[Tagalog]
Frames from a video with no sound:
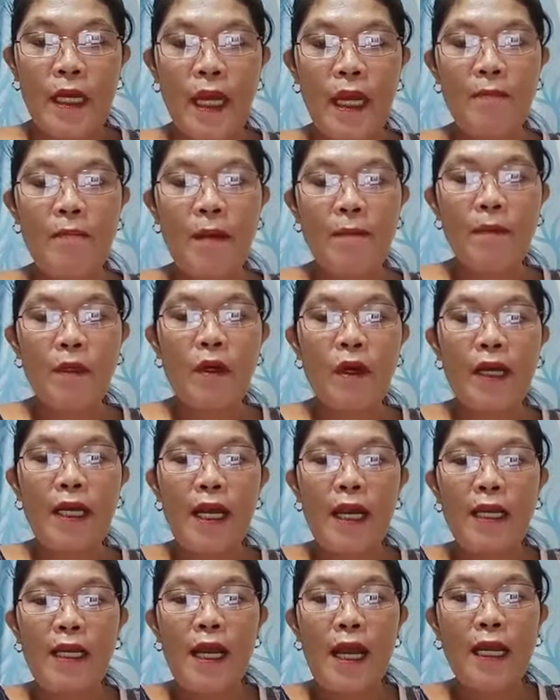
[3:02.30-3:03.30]
Kay Ma'am
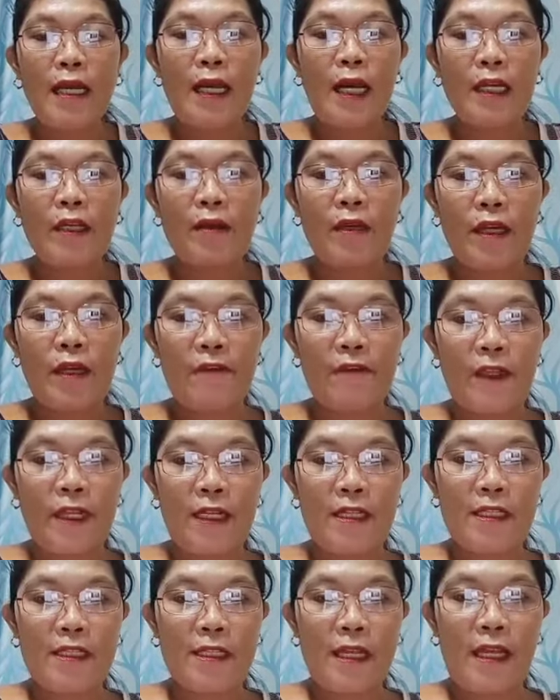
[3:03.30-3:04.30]
Gloria Liagan, good
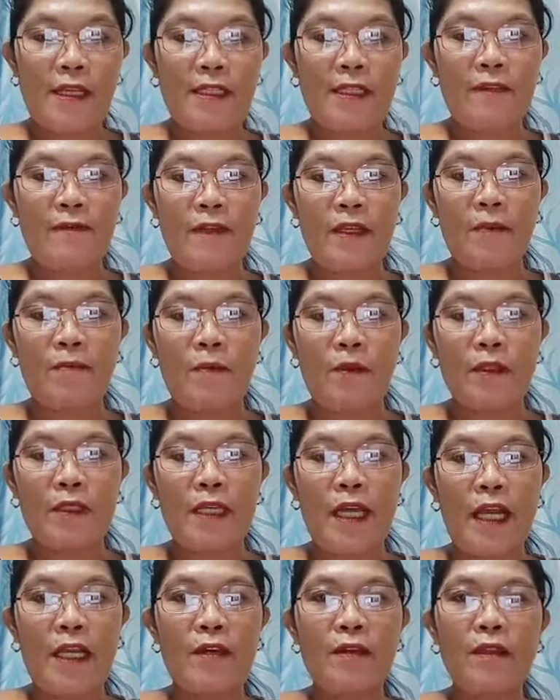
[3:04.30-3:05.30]
evening. Stay safe din po
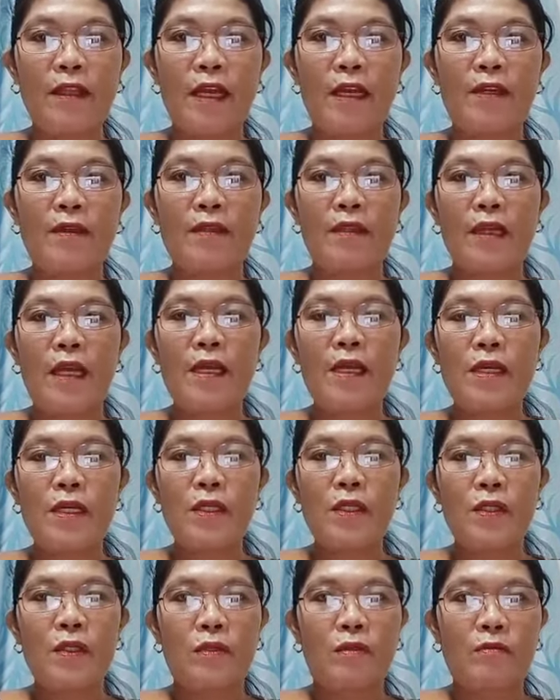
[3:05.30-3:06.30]
sa inyo. Thank you, thank
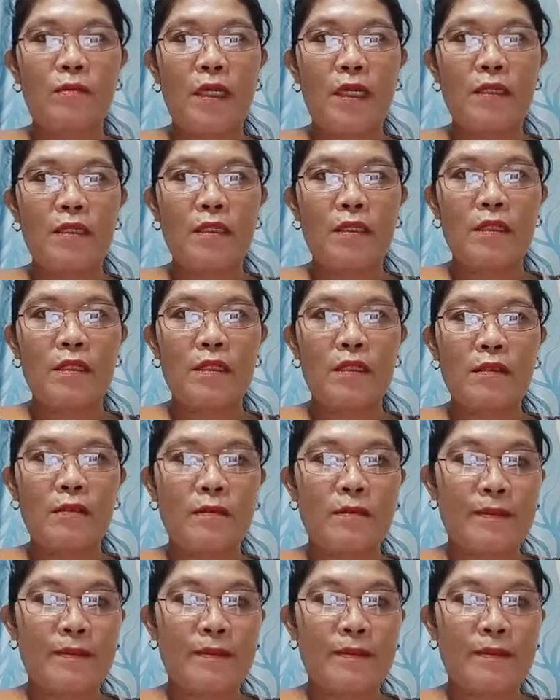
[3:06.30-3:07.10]
you so much.